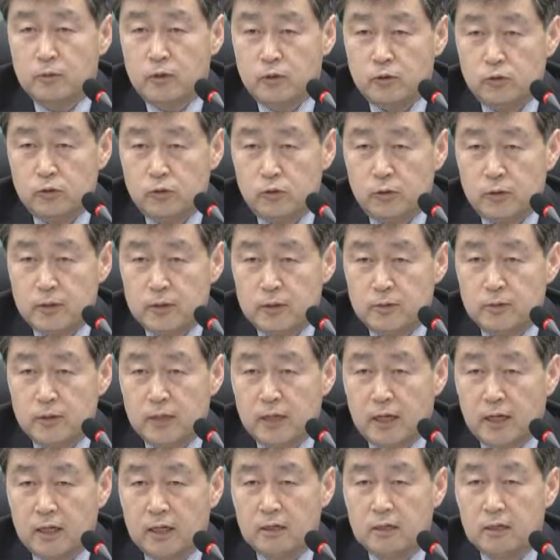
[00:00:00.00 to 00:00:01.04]
이슈도
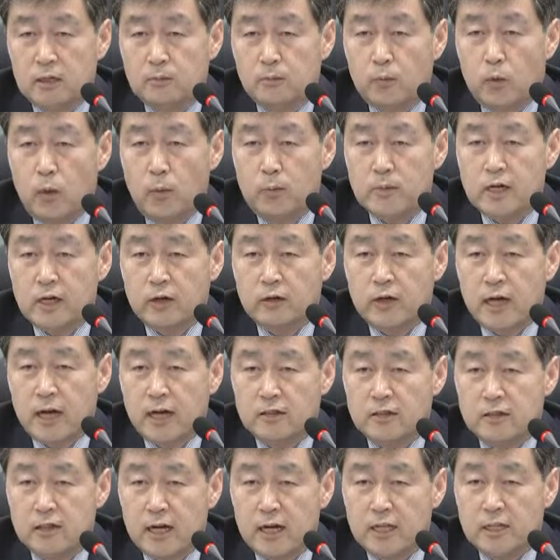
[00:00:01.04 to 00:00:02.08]
있습니다. 그 보험사고에
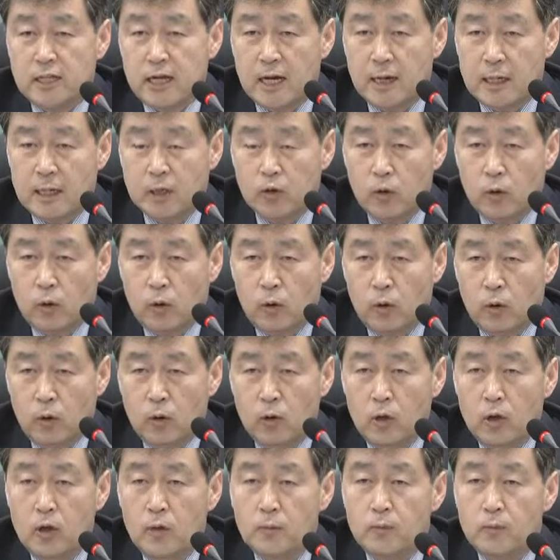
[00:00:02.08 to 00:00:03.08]
한정하지 않고